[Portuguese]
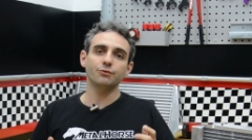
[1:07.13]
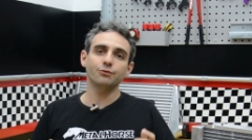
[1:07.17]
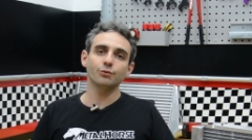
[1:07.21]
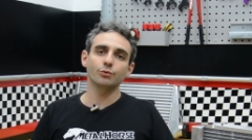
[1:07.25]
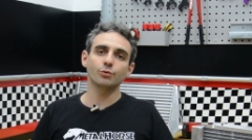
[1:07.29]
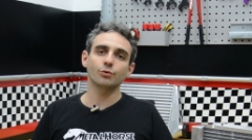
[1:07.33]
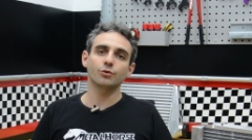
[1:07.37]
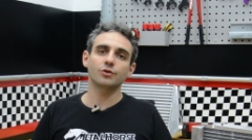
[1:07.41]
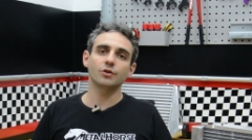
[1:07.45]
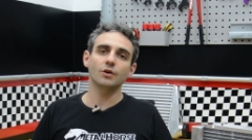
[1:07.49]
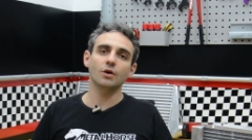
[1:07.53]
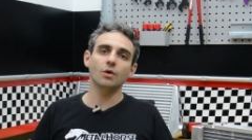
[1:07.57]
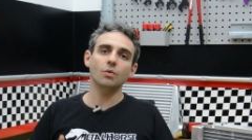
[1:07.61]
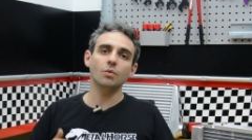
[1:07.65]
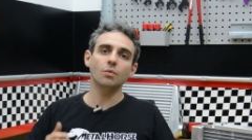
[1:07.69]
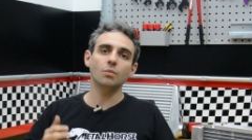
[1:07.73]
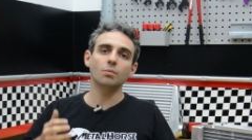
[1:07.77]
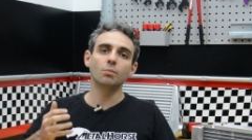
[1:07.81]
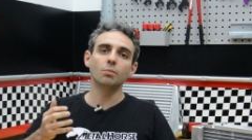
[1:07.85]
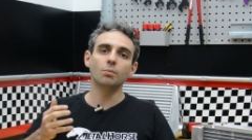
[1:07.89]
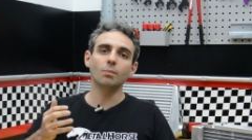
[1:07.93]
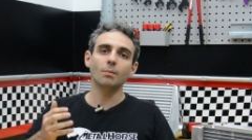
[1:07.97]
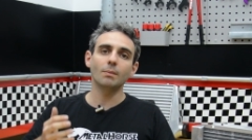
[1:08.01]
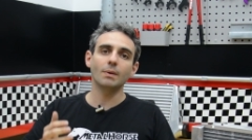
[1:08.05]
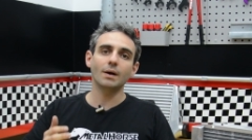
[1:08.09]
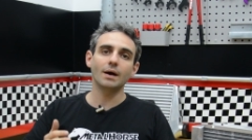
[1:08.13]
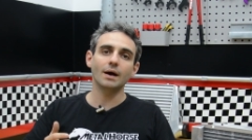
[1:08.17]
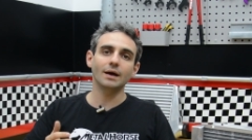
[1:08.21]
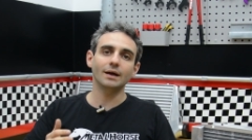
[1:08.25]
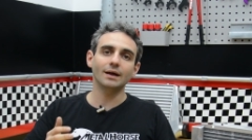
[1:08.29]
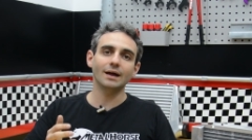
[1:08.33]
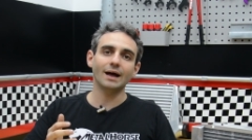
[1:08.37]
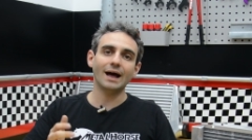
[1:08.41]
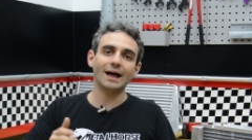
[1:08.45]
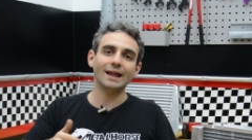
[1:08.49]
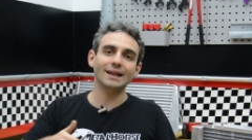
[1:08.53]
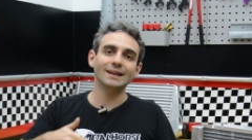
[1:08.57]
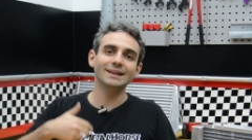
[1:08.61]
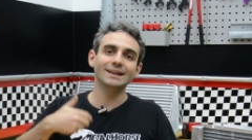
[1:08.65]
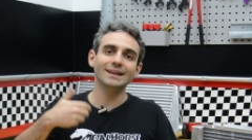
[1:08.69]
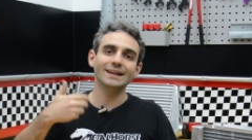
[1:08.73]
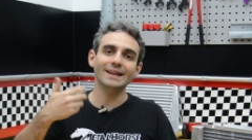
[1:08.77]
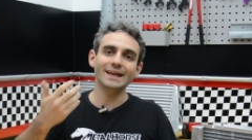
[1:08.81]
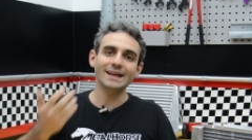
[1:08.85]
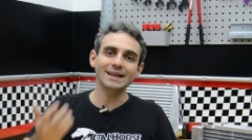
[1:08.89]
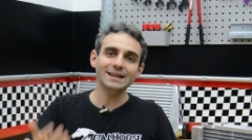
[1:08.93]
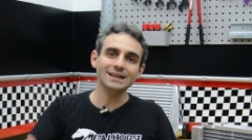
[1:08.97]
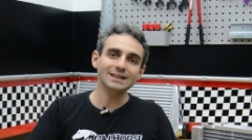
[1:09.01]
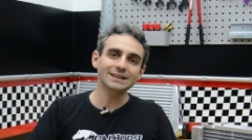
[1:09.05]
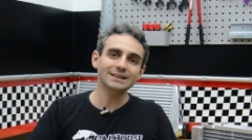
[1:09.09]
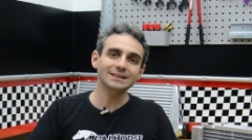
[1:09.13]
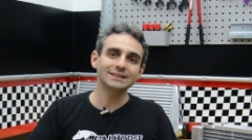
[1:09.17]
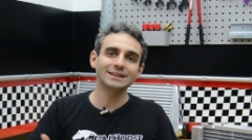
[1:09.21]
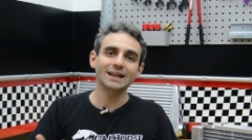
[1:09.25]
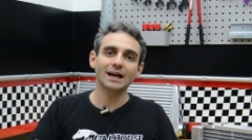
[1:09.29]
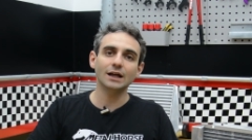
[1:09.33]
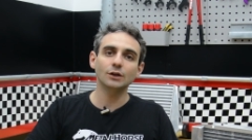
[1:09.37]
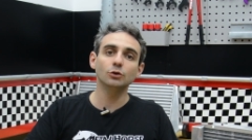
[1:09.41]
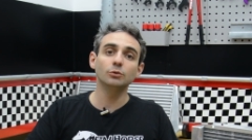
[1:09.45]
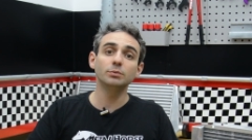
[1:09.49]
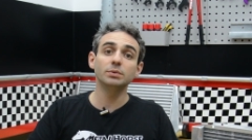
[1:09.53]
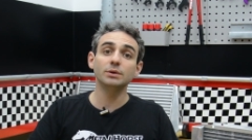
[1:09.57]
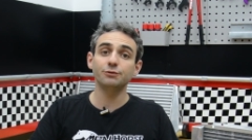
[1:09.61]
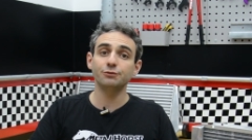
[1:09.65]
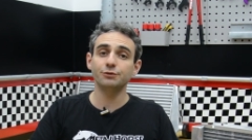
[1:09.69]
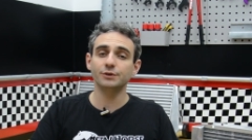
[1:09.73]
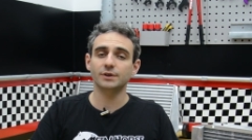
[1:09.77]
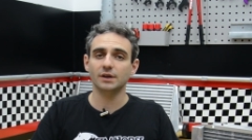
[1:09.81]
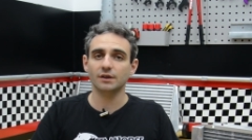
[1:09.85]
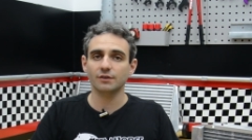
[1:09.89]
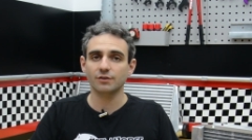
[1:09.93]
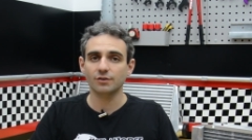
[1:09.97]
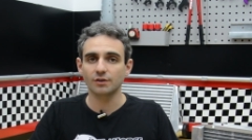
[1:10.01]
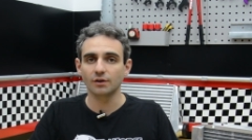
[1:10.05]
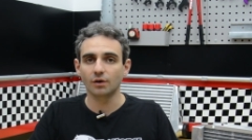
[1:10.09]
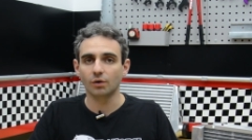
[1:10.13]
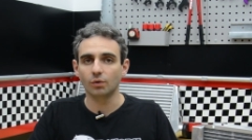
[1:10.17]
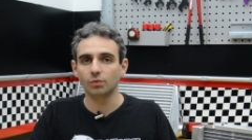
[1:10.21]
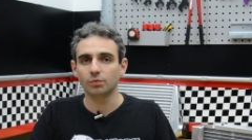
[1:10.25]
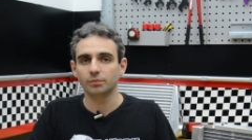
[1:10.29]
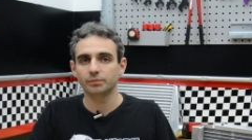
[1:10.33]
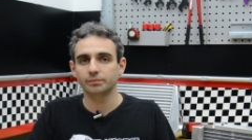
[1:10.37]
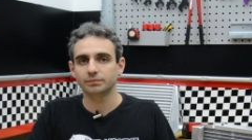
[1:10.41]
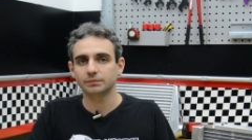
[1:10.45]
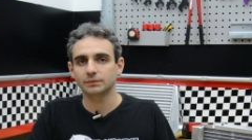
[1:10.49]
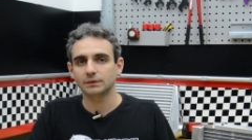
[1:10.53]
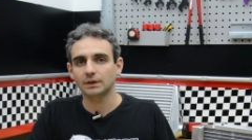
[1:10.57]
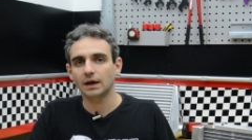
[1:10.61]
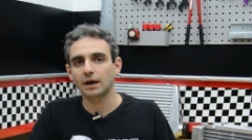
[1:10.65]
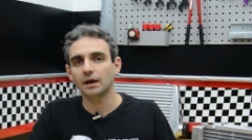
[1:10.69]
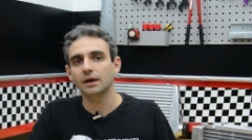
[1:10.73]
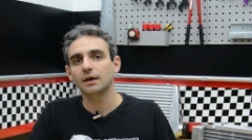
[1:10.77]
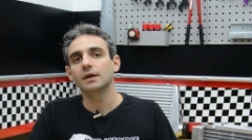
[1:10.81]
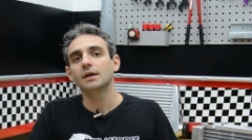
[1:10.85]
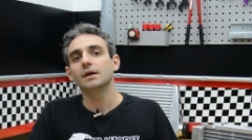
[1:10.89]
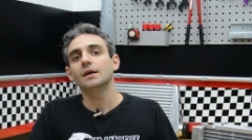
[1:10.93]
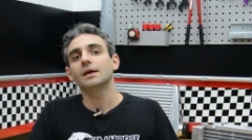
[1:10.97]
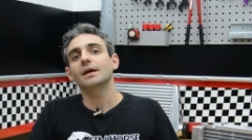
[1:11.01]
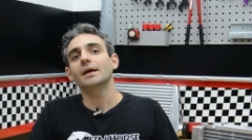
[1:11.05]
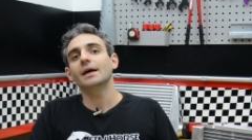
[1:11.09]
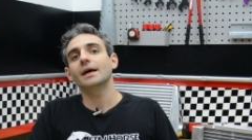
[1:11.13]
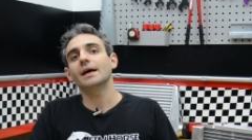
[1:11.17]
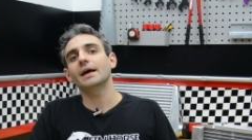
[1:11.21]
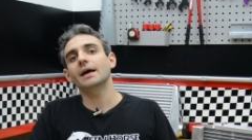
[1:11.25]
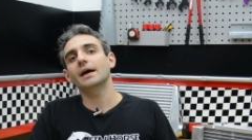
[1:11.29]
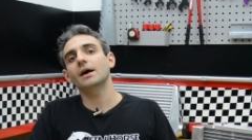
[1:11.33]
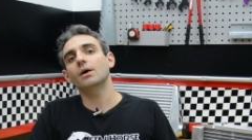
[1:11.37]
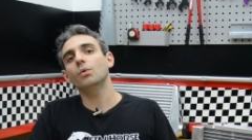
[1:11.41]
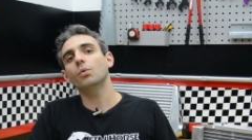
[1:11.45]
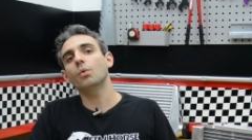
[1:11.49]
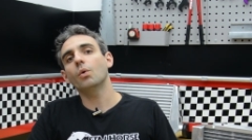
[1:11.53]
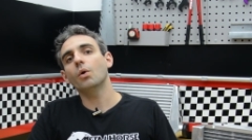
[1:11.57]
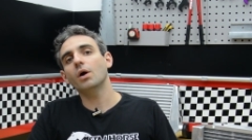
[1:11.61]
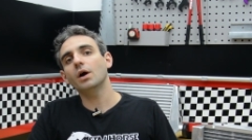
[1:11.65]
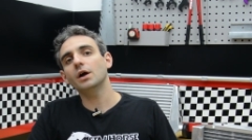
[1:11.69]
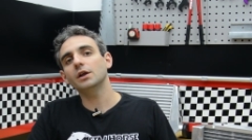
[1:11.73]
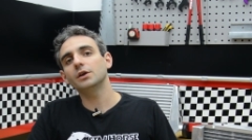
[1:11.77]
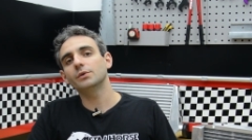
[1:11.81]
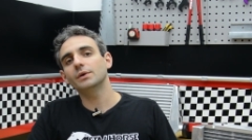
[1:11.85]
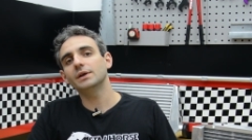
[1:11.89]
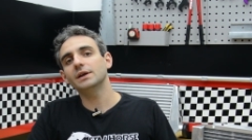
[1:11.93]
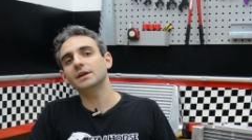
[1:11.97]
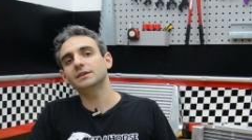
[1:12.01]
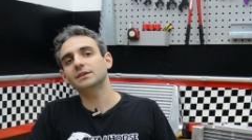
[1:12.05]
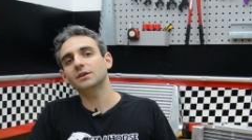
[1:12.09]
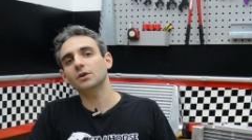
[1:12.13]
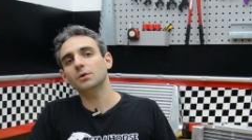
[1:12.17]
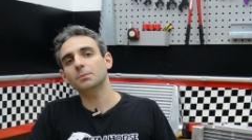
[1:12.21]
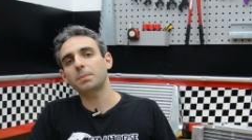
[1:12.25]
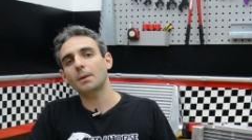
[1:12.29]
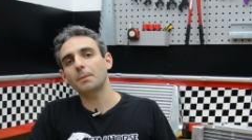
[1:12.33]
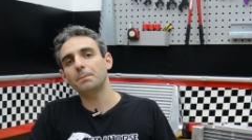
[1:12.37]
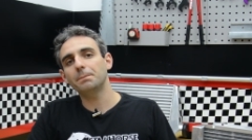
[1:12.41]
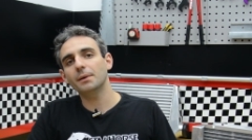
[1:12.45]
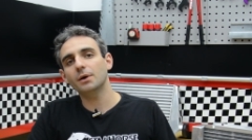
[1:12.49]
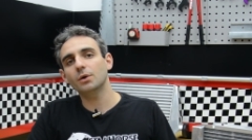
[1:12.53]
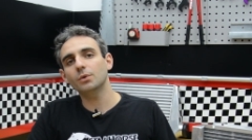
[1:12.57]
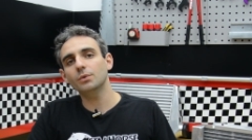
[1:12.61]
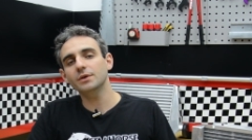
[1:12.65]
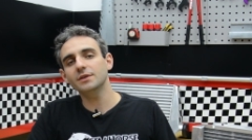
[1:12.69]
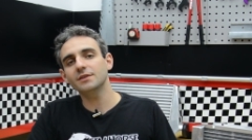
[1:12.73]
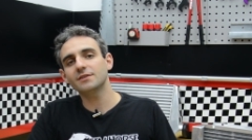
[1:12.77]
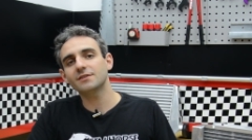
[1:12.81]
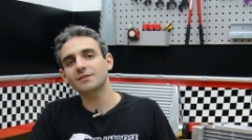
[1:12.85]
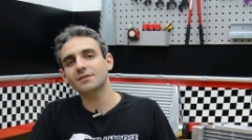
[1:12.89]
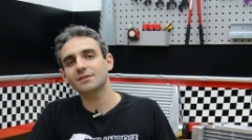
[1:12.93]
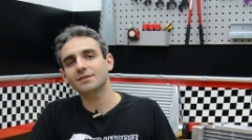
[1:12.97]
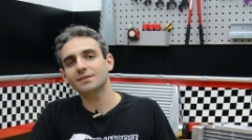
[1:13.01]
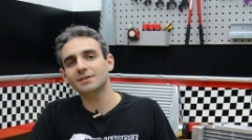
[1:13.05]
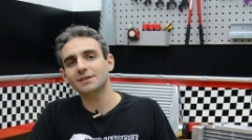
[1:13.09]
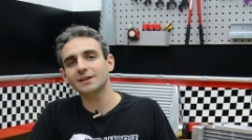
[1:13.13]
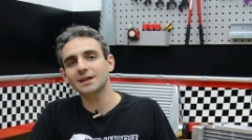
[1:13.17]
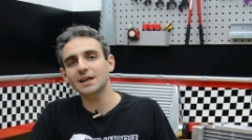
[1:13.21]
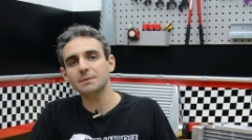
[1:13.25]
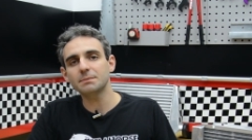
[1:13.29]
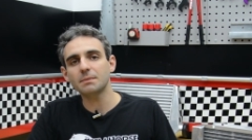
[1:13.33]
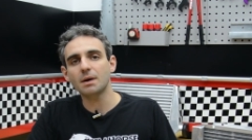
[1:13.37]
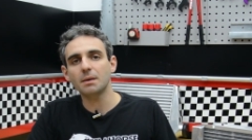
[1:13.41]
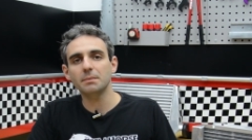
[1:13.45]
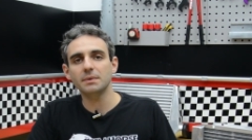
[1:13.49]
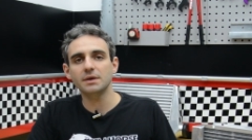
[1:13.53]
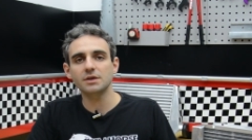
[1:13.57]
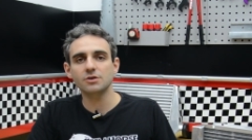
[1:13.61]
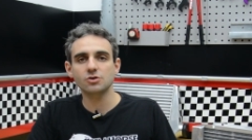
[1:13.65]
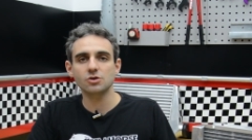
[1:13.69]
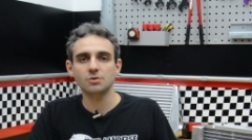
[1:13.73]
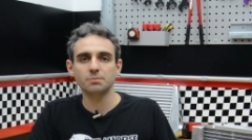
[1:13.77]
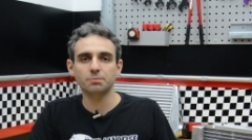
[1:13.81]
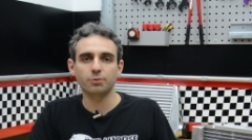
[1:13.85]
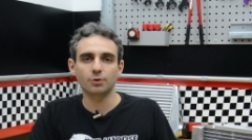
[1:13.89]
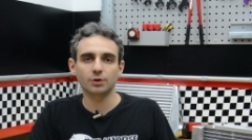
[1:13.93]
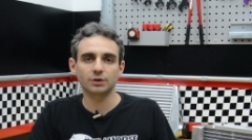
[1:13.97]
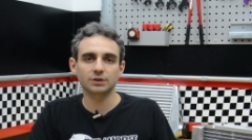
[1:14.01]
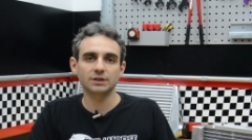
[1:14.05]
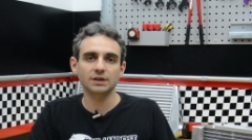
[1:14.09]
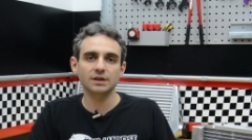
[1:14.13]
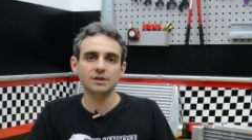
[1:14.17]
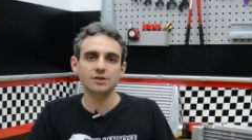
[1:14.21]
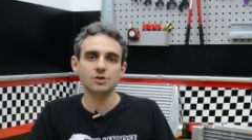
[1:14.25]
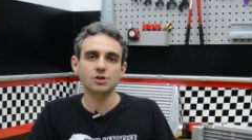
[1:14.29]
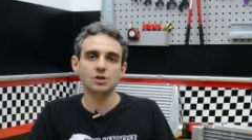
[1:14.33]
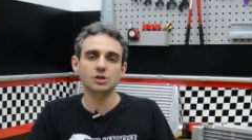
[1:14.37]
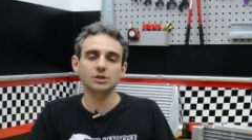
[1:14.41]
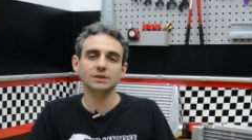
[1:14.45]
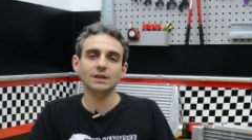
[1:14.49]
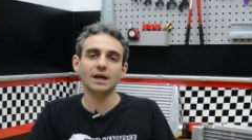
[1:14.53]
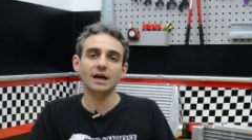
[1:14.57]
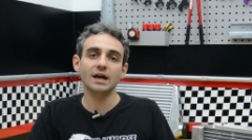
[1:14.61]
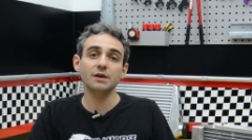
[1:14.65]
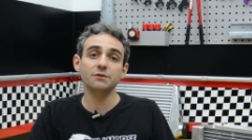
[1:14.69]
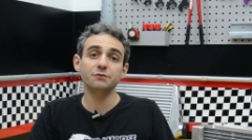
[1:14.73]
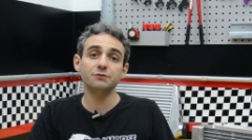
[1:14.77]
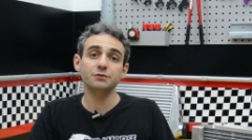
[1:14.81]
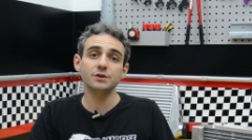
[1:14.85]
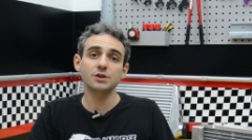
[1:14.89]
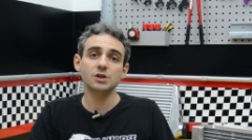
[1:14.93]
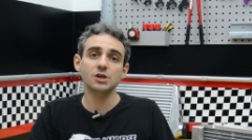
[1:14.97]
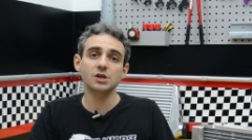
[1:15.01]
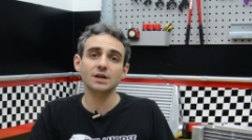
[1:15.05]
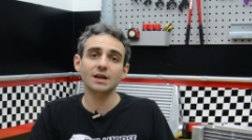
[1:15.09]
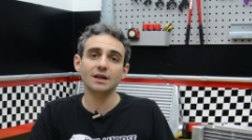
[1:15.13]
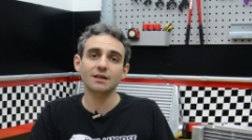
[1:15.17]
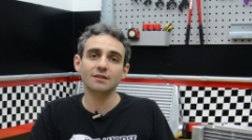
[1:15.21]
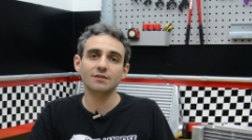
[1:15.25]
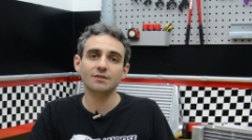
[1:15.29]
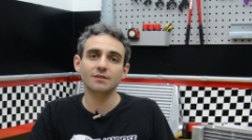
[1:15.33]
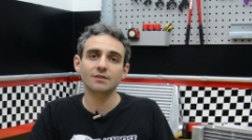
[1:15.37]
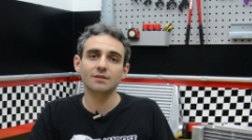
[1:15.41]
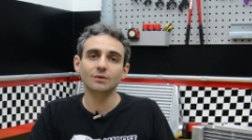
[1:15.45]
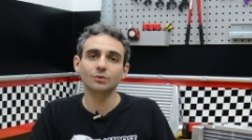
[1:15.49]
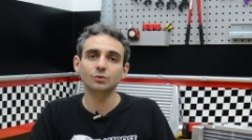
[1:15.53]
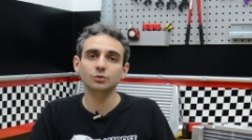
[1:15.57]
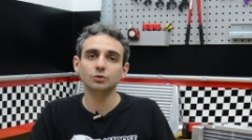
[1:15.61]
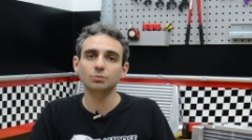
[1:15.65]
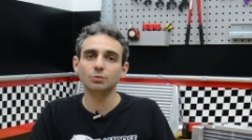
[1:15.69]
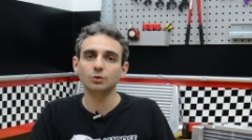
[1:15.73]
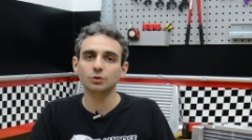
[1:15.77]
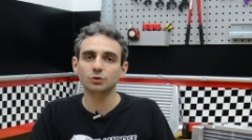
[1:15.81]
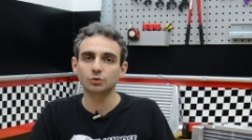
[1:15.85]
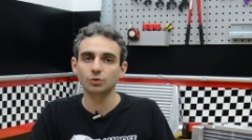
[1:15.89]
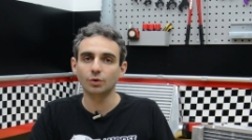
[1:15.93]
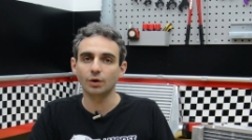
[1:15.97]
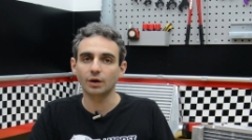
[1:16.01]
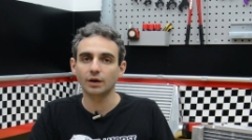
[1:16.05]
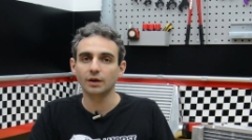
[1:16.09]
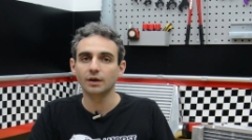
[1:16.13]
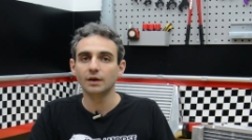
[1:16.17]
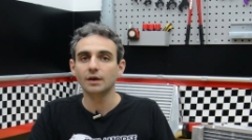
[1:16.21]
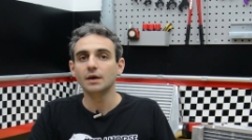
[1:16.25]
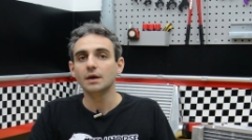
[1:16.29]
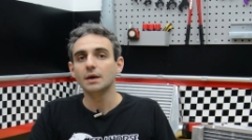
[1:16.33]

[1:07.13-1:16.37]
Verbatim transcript: função eh, além da lubrificação tá? É, o óleo ele tem um papel extremamente importante na refrigeração do motor.